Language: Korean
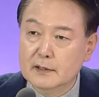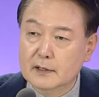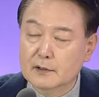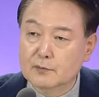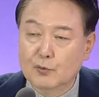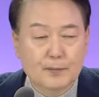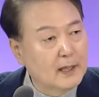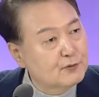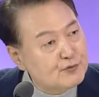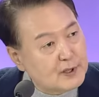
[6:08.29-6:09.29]
이런
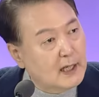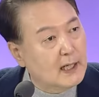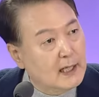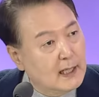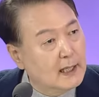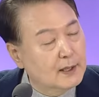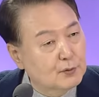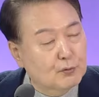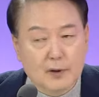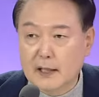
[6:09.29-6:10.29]
동반 투자
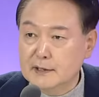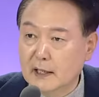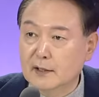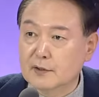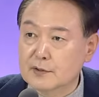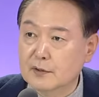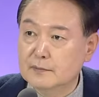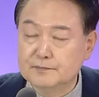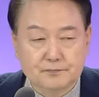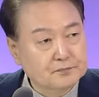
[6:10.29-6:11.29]
효과가 생겨서
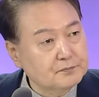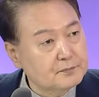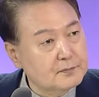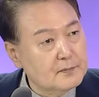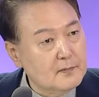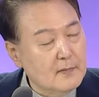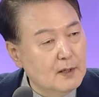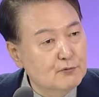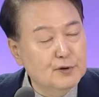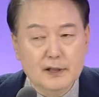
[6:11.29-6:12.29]

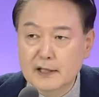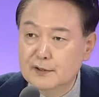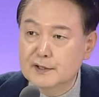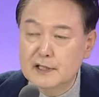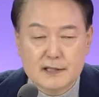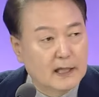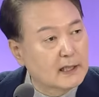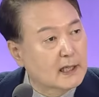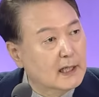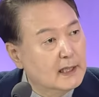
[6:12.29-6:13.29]
우리에게 이런
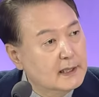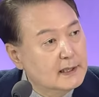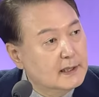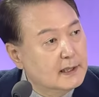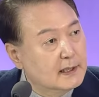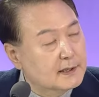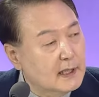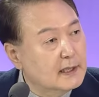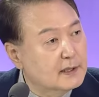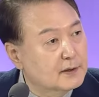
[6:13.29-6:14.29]
일자리가 어,
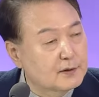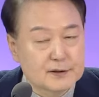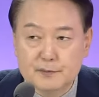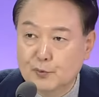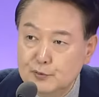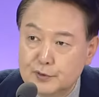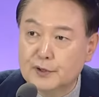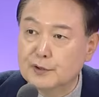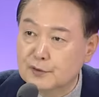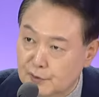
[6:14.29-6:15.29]
생기는 건지 못
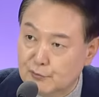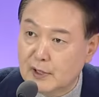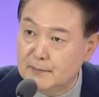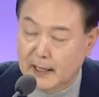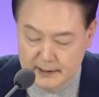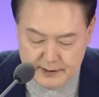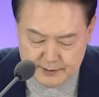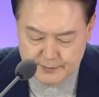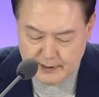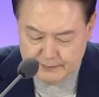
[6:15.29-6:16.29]
느끼는 경우가 많이
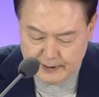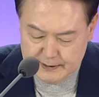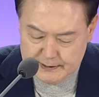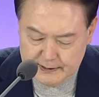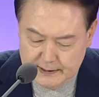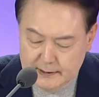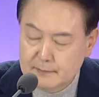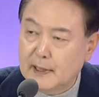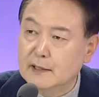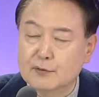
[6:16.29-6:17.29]
있습니다만은
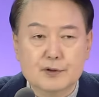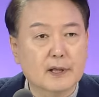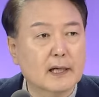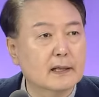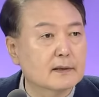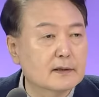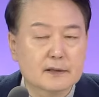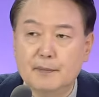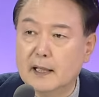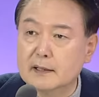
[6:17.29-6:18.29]
반도체라는 것은
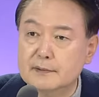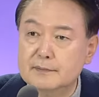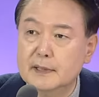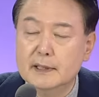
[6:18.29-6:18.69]
그만큼